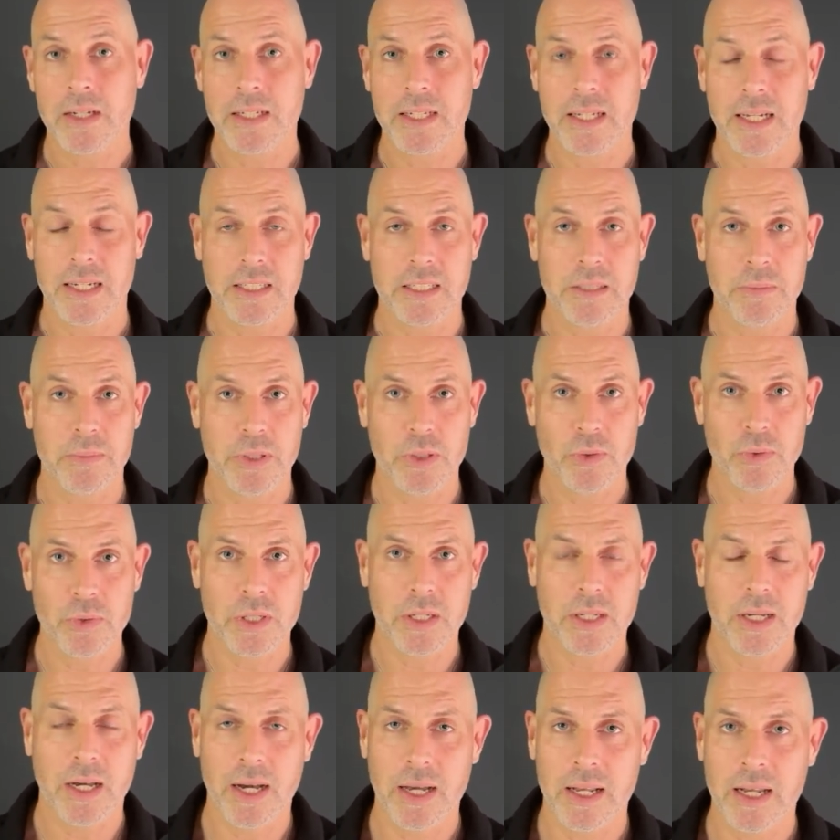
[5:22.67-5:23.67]
Die
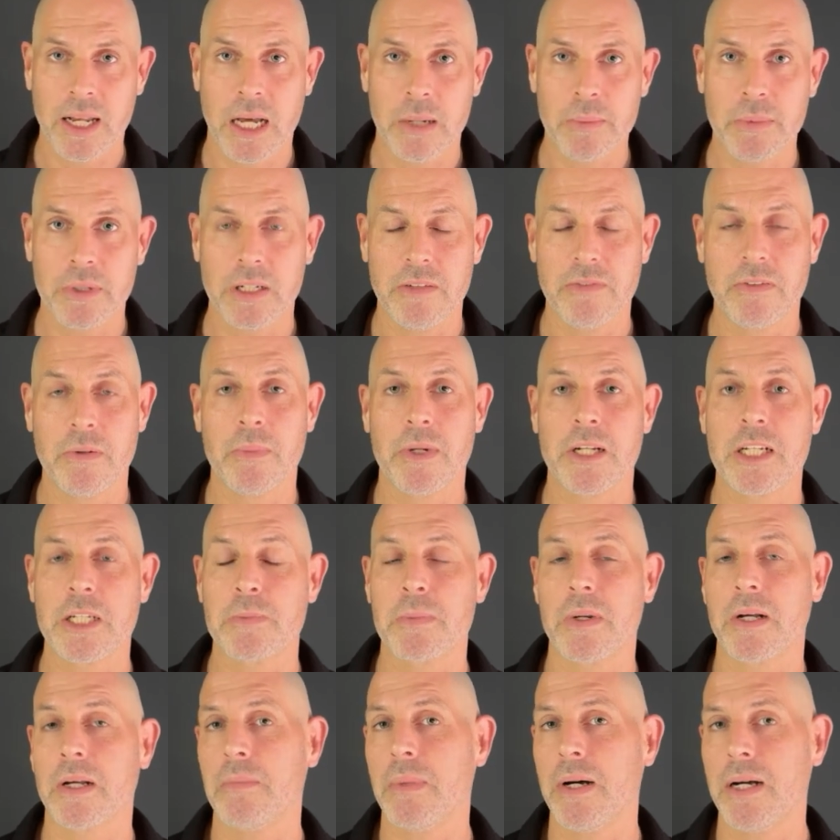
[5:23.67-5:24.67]
Antibiotika-Einnahme, die wir
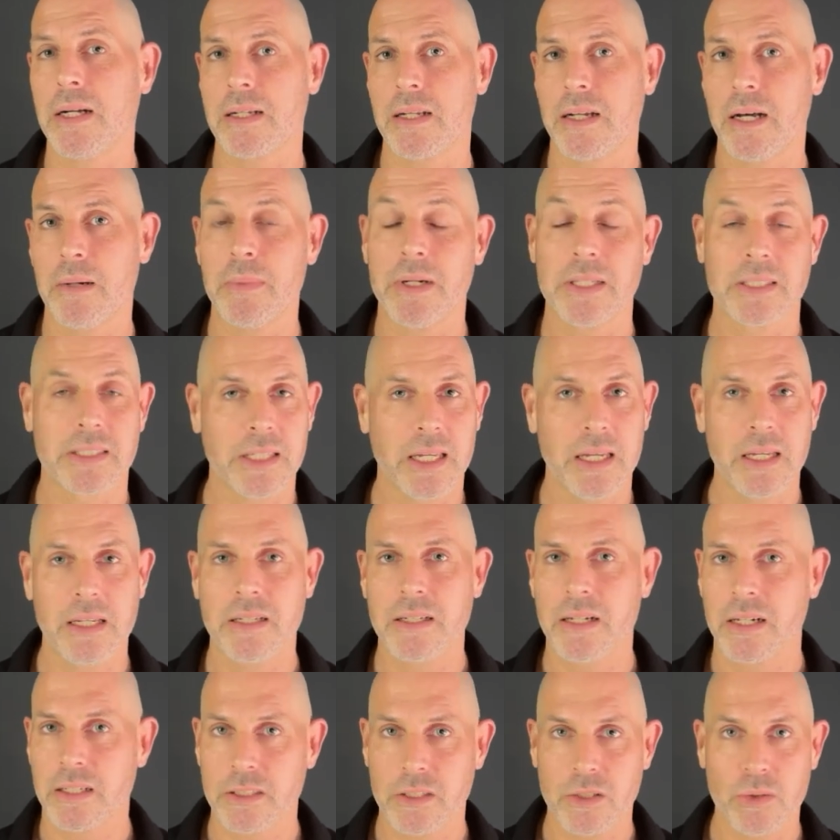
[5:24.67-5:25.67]
manchmal gemacht haben als
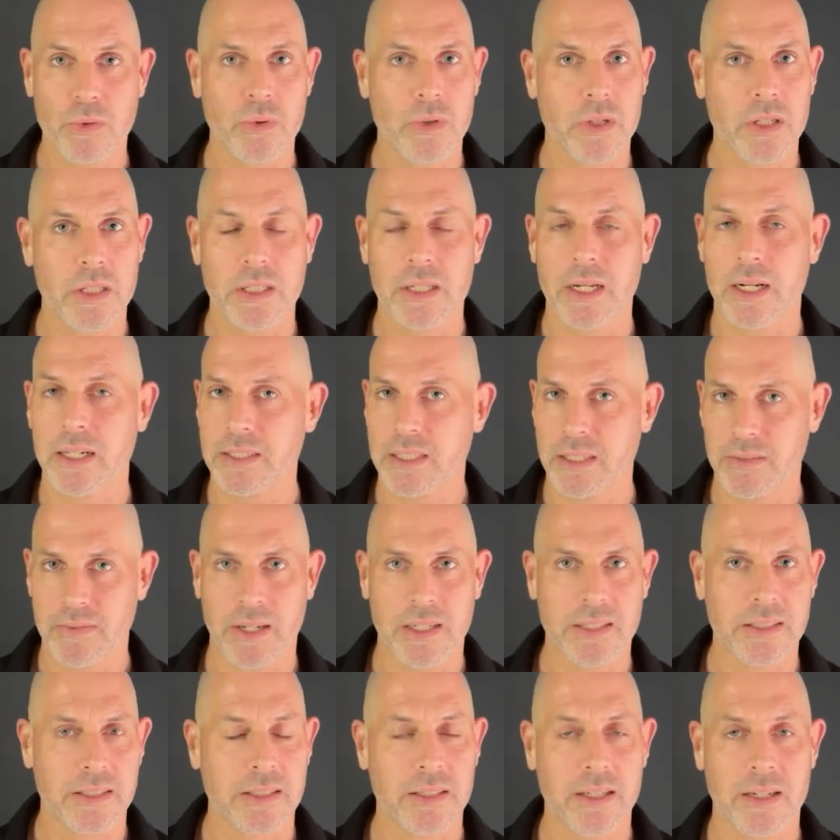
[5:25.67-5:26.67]
Kind, als Jugendlicher, als
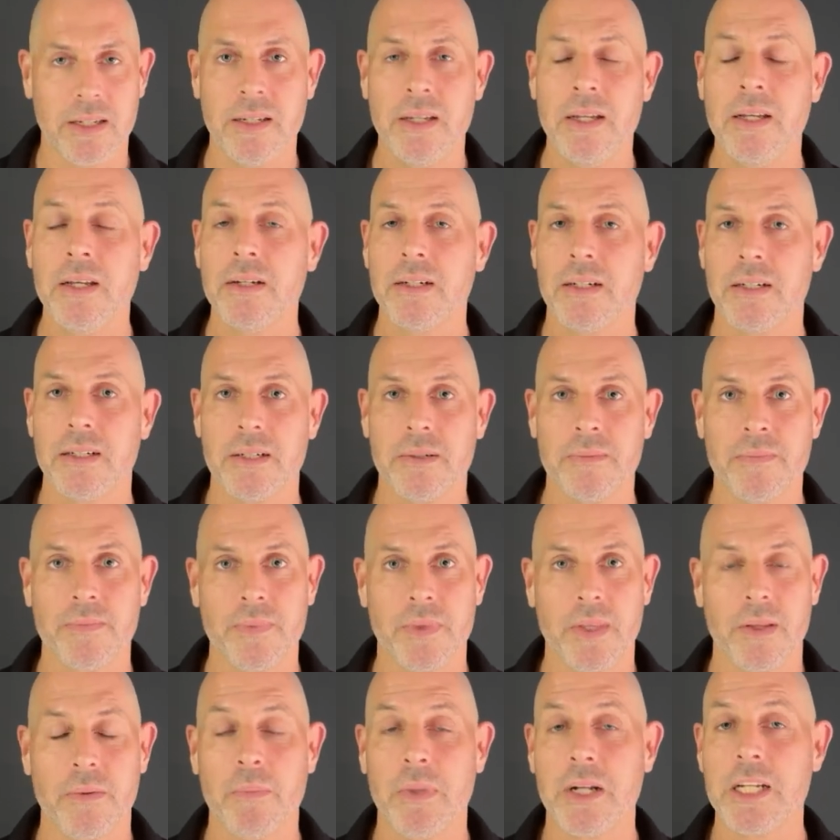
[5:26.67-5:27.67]
Erwachsener,
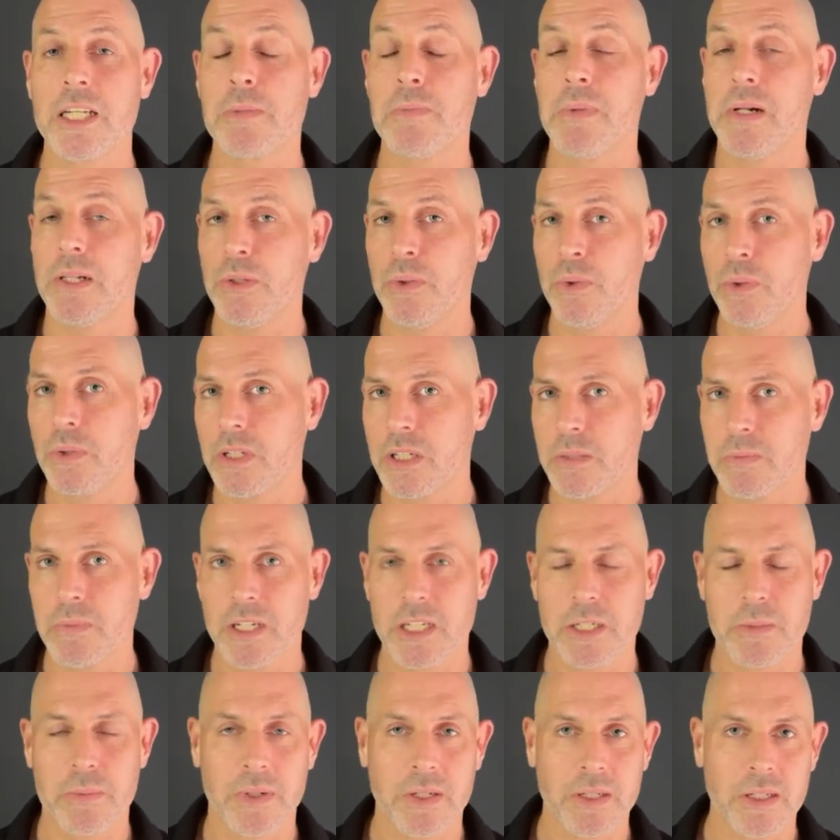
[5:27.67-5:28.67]
ähm, manchmal nötig,
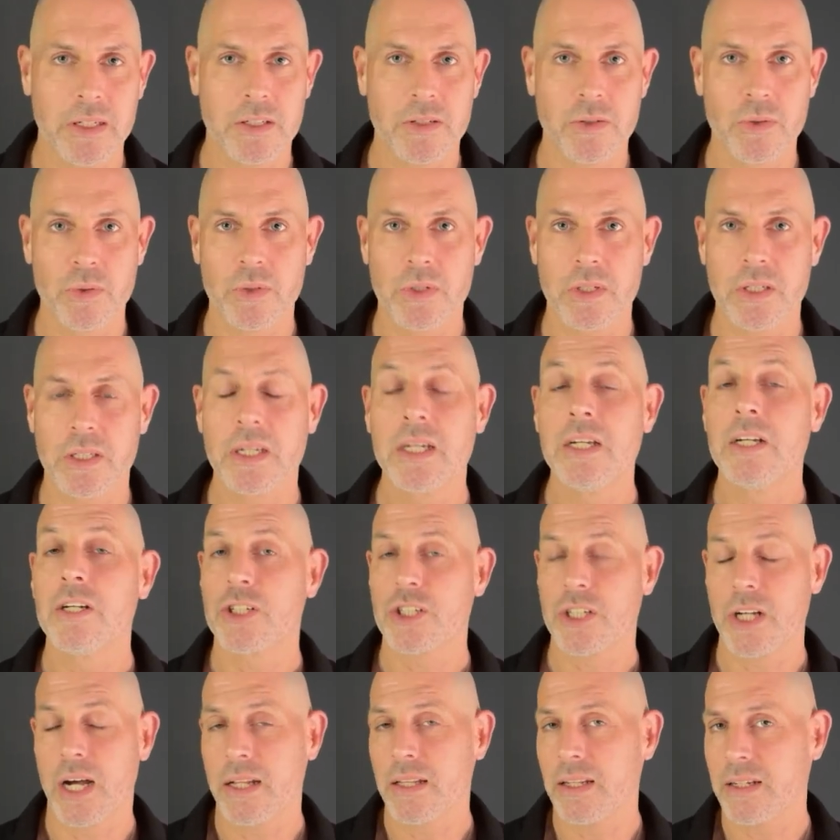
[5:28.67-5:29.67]
manchmal nicht nötig,
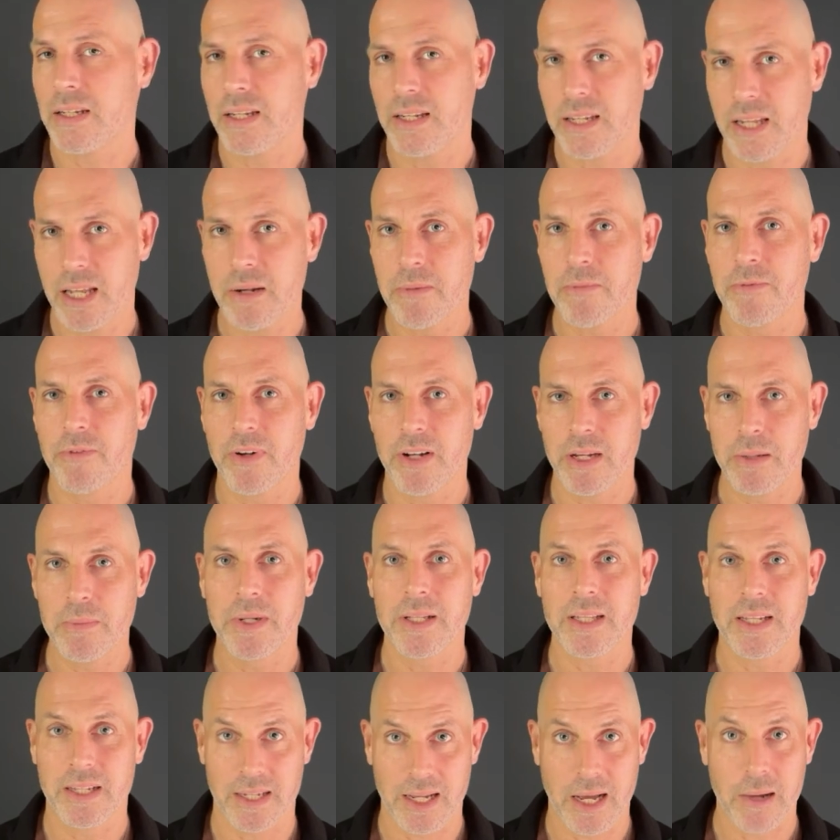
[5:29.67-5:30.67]
schadet in jedem Fall
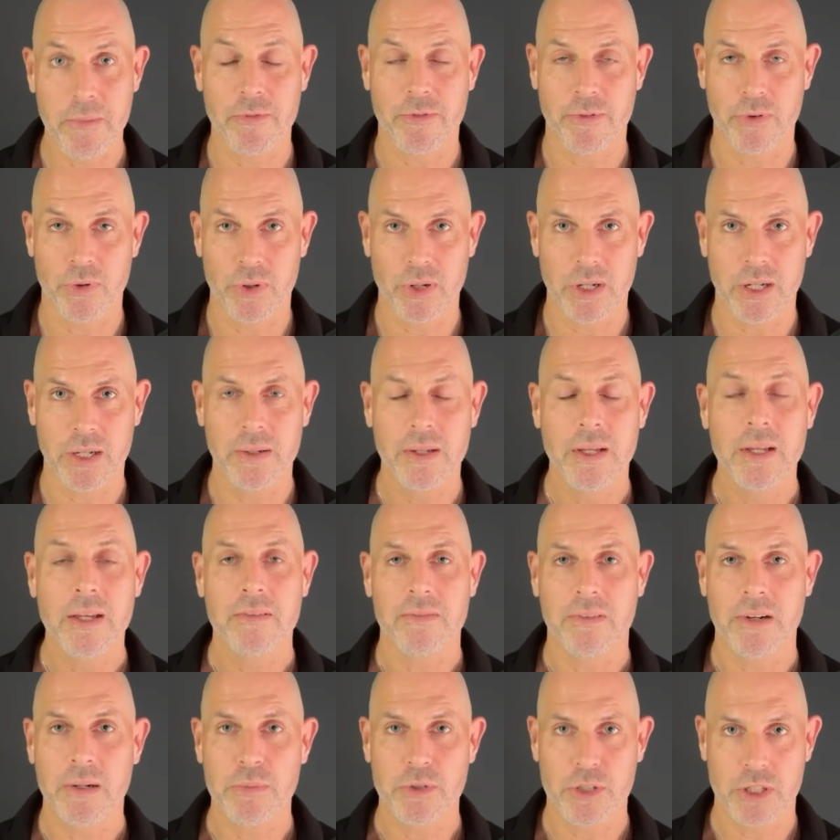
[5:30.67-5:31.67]
immer der Darmflora,
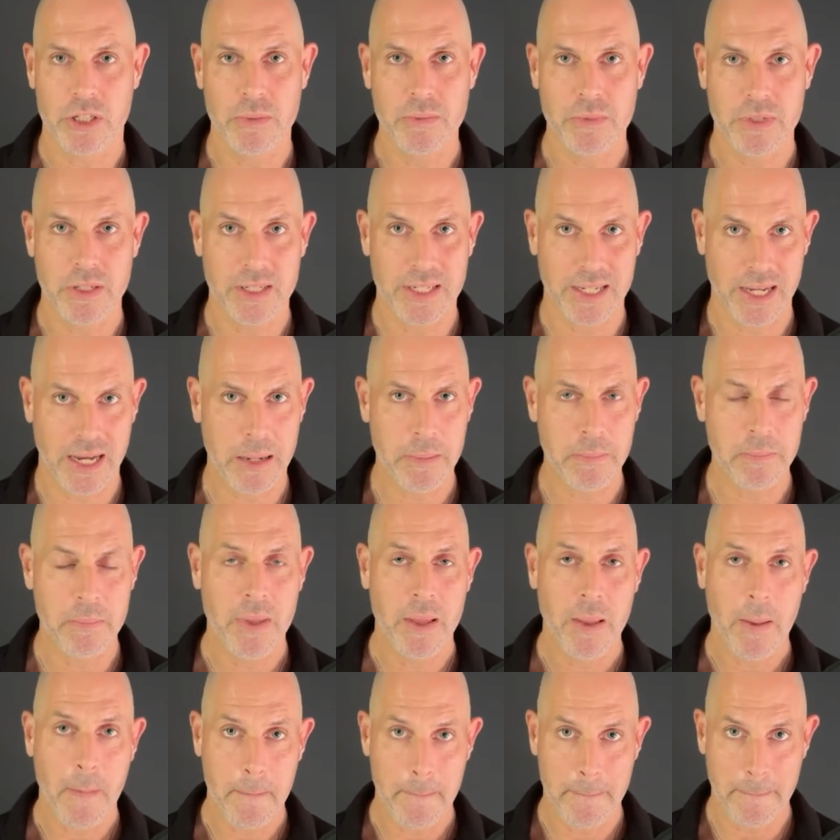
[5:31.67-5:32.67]
weil bestimmte
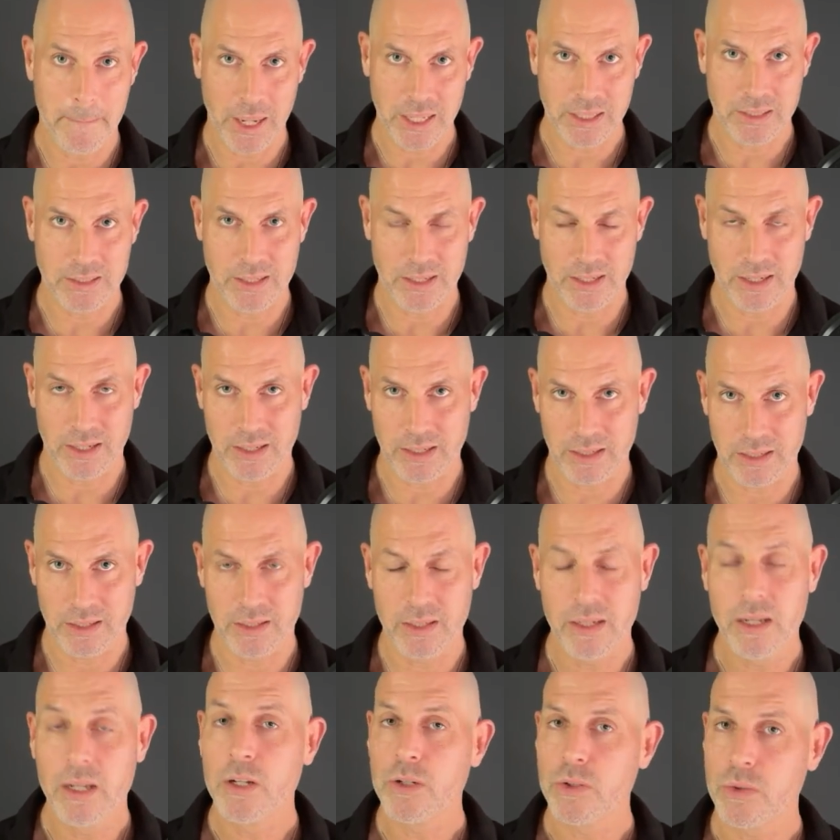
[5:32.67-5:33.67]

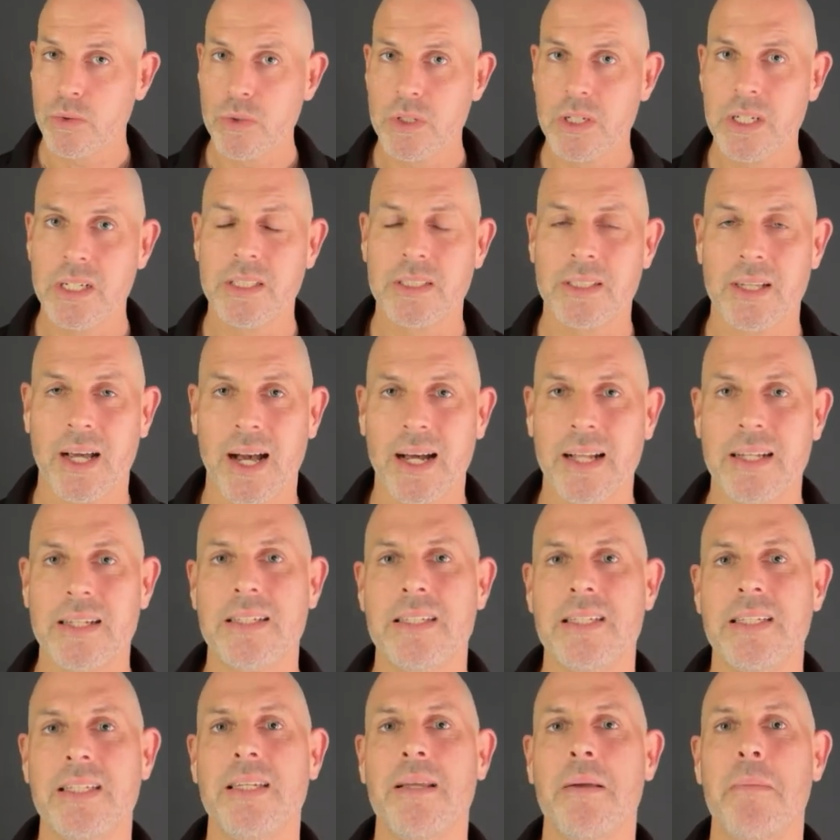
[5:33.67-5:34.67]
Darmbakterien durch diese
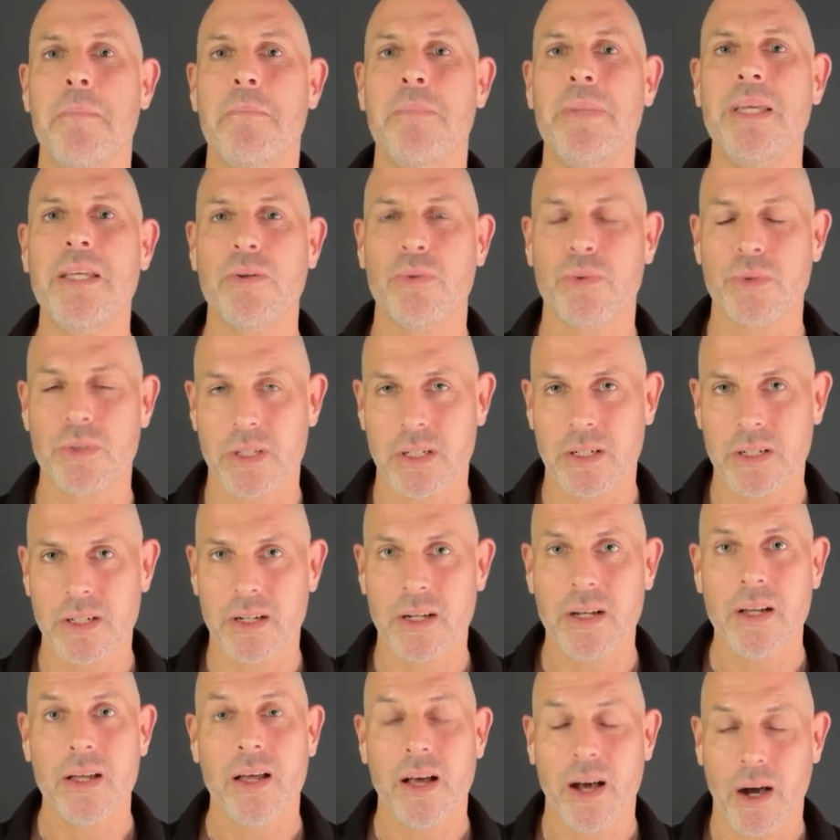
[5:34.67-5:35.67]

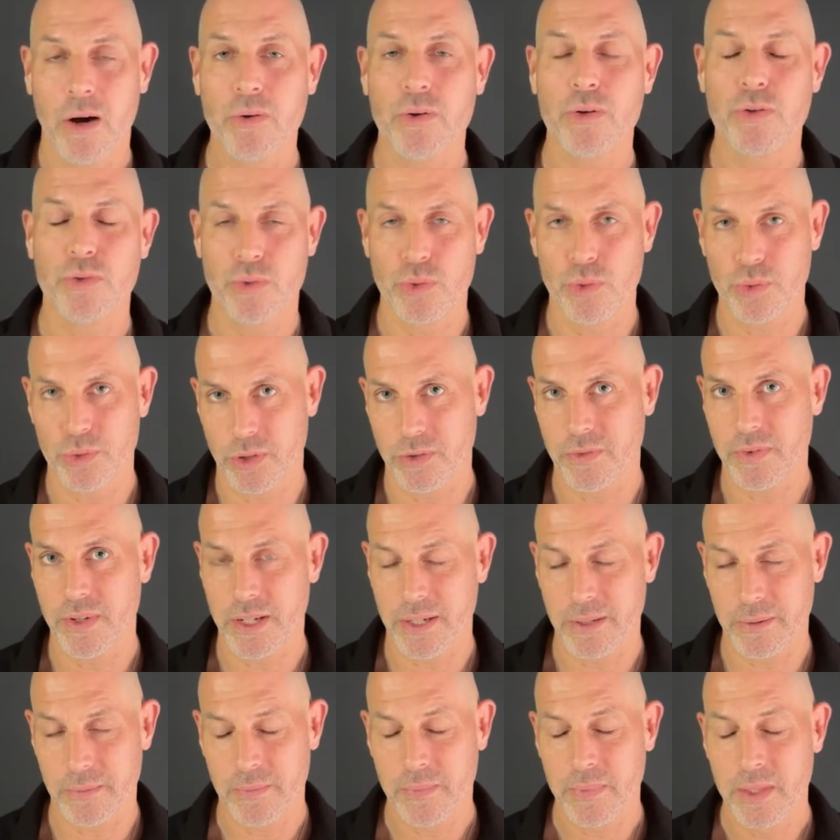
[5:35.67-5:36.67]
Antibiotika auch getötet
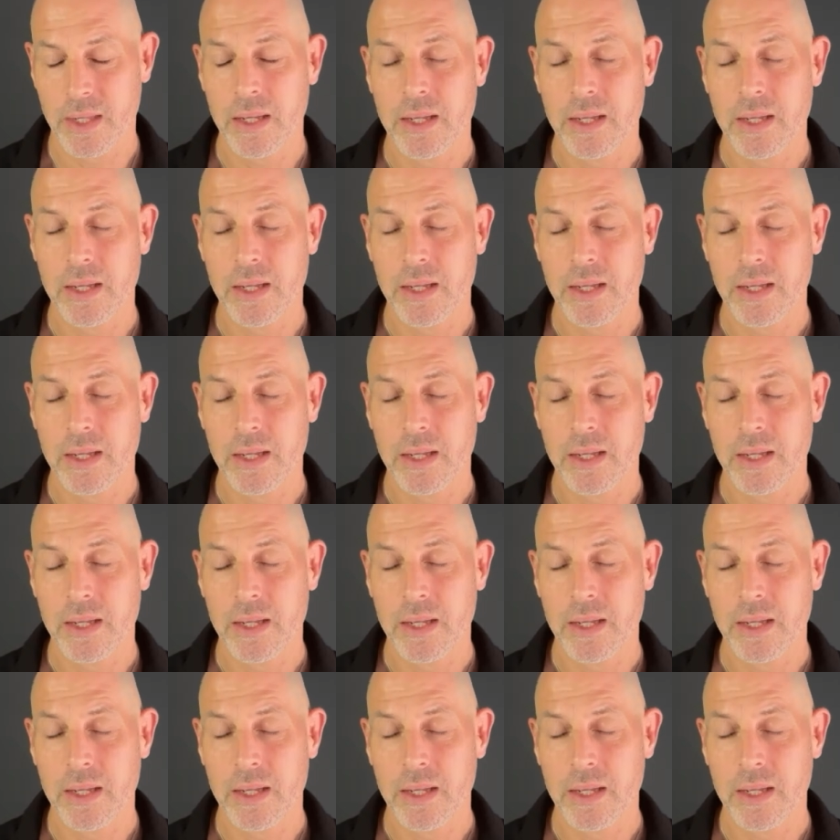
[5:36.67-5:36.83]
werden.